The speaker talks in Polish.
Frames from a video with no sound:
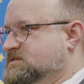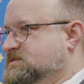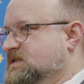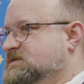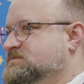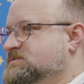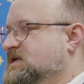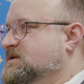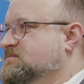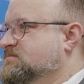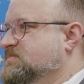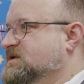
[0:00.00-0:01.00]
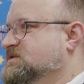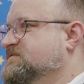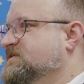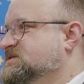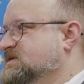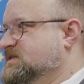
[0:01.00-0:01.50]
jest naszym zdaniem bardzo
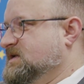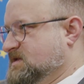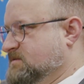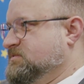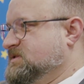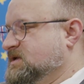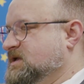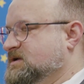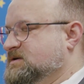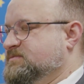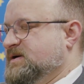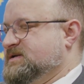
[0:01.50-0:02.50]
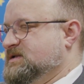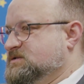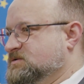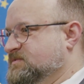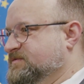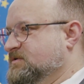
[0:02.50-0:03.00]
ważna data, bo tak jak pani
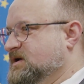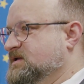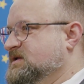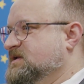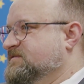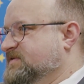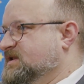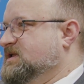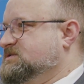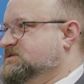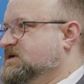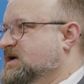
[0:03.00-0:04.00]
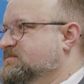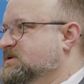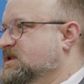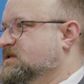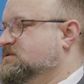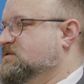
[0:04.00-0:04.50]
dyrektor mówiła, wiele lat czekamy
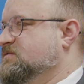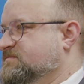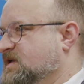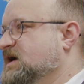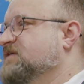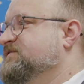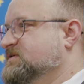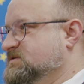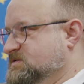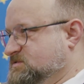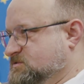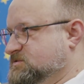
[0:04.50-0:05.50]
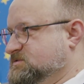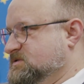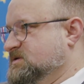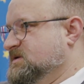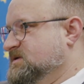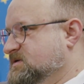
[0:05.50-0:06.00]
na to, na efekt dyskusji.
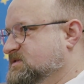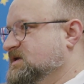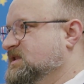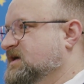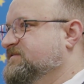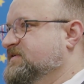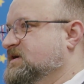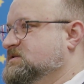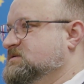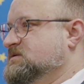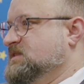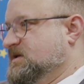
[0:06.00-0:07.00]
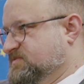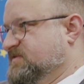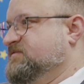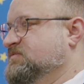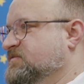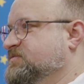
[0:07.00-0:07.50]
I ten efekt
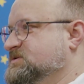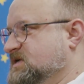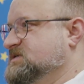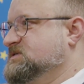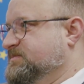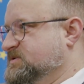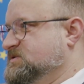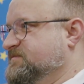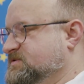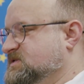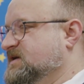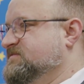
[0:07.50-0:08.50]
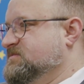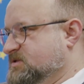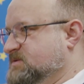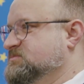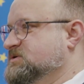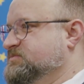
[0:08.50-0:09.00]
najpierw był w postaci zapisów ustawy,
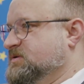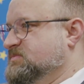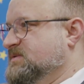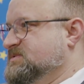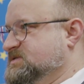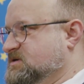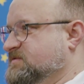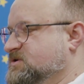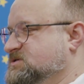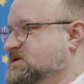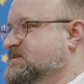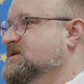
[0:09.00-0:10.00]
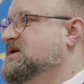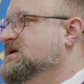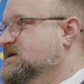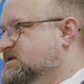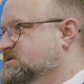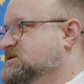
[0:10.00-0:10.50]
potem były problemy z jego wdrożeniem
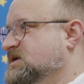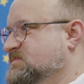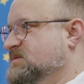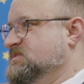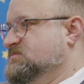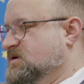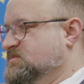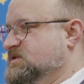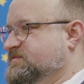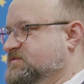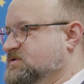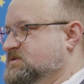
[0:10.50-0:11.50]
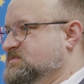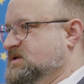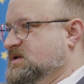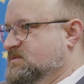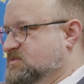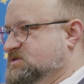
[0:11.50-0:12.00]
i dzisiaj mamy moment, w którym
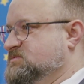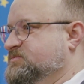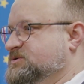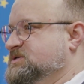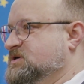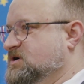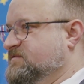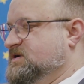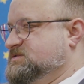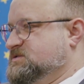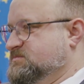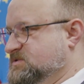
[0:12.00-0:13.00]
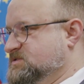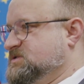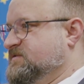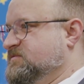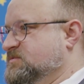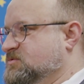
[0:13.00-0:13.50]
możemy podziękować
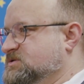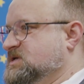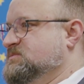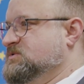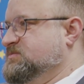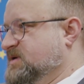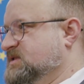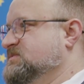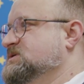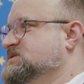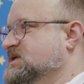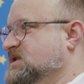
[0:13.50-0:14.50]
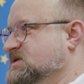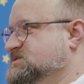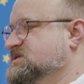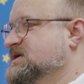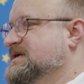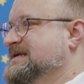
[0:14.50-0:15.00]
ministrowi Miłkowskiemu i pani minister
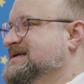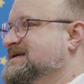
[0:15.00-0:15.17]
Leszczynie,